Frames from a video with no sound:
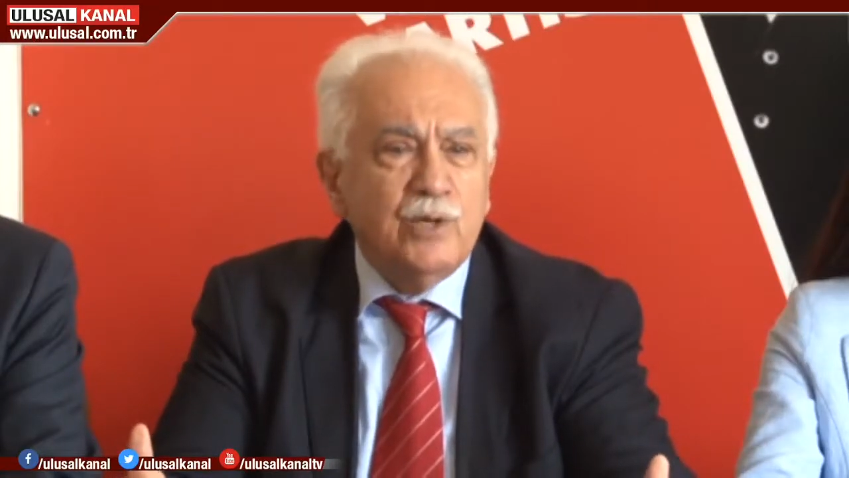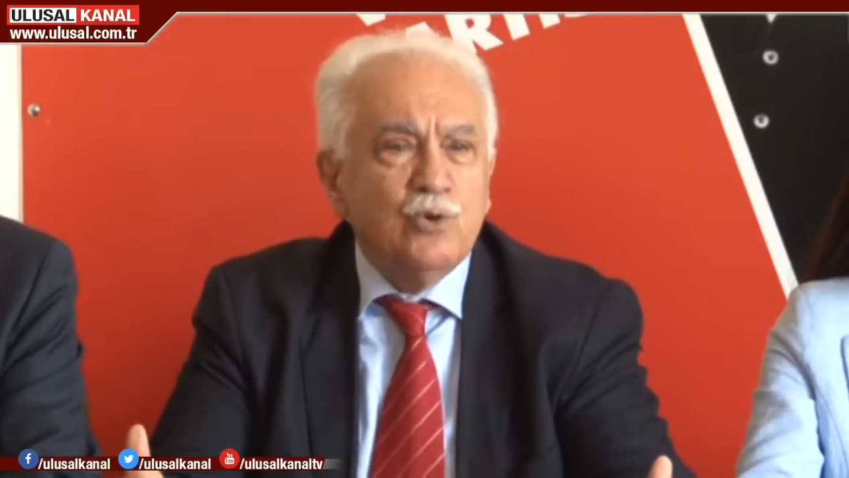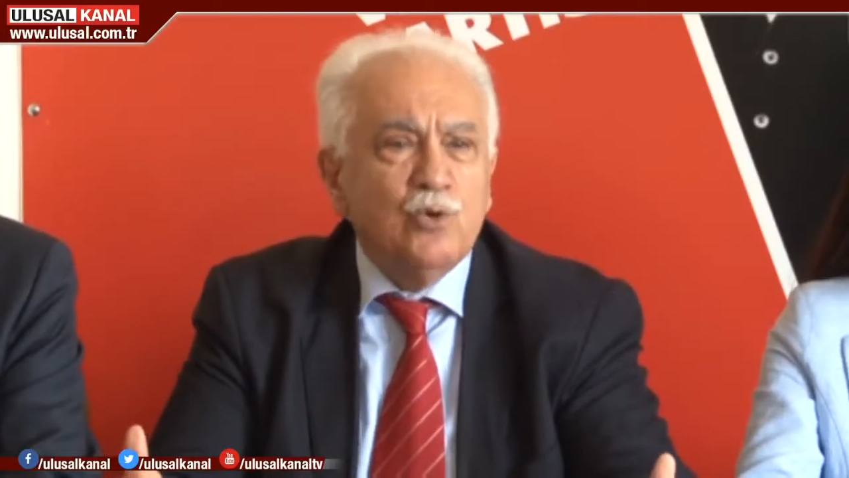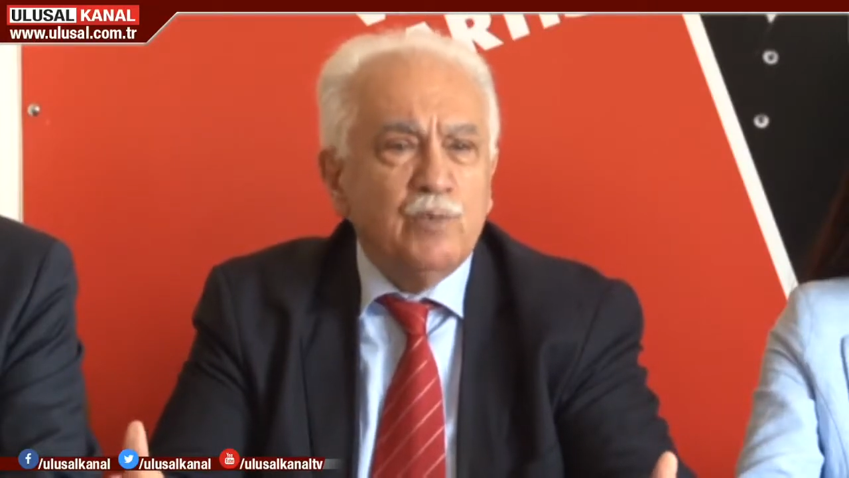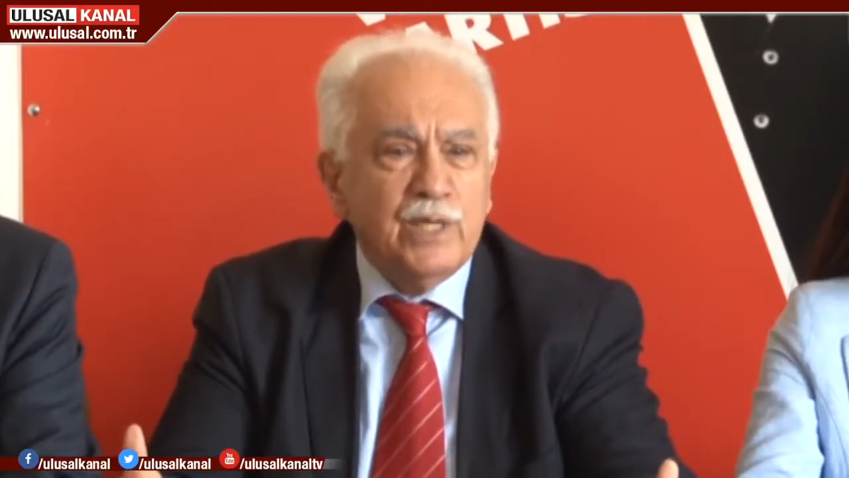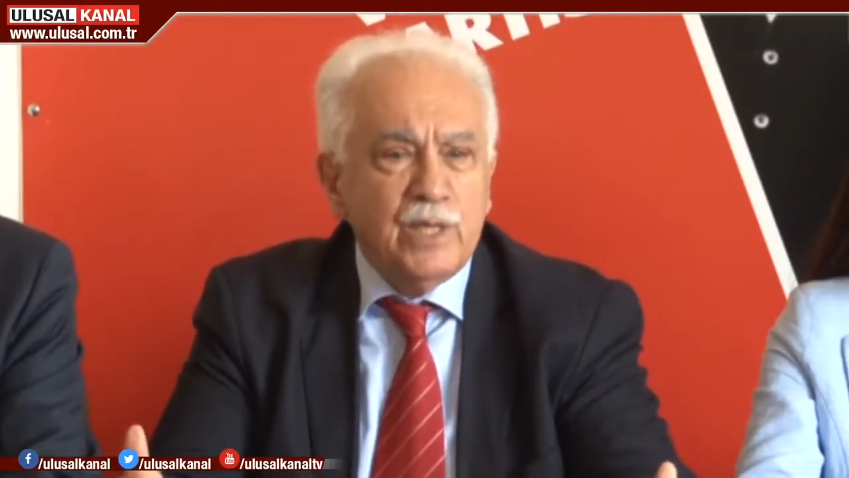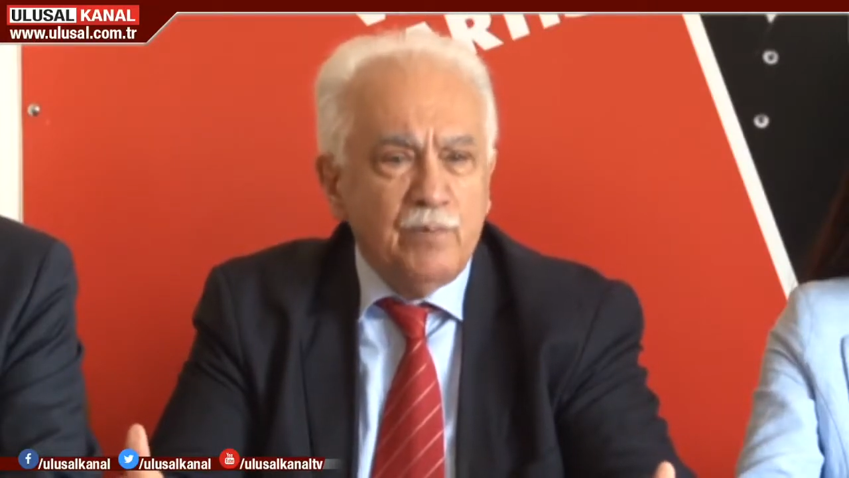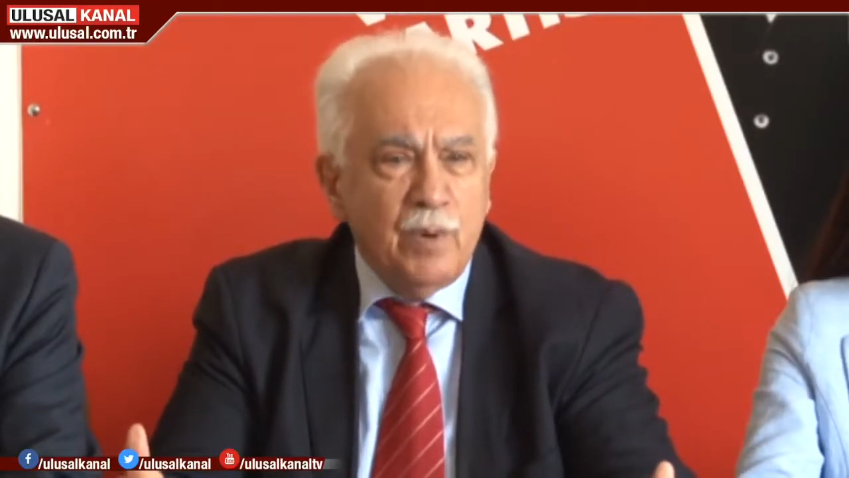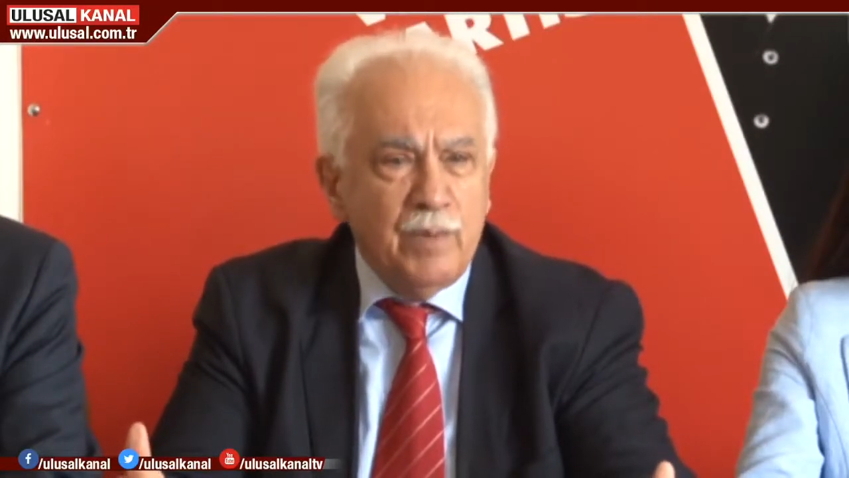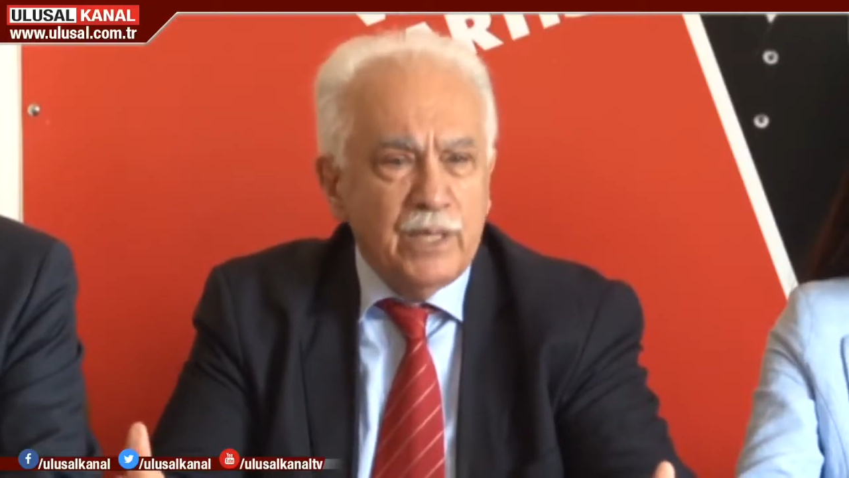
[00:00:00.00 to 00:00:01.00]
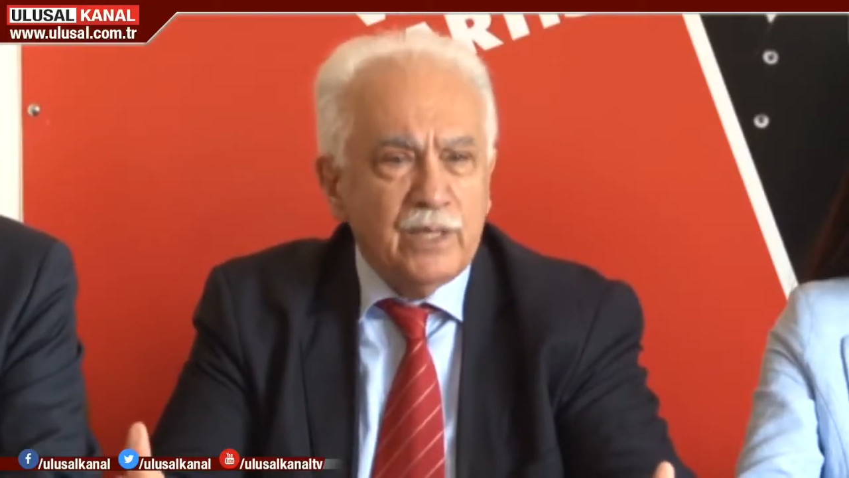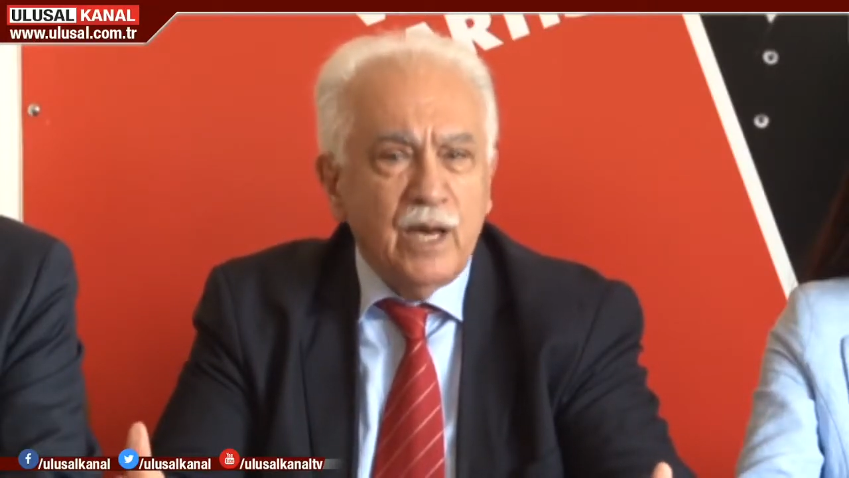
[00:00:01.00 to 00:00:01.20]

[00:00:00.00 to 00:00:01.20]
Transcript: hükümet yapamaz.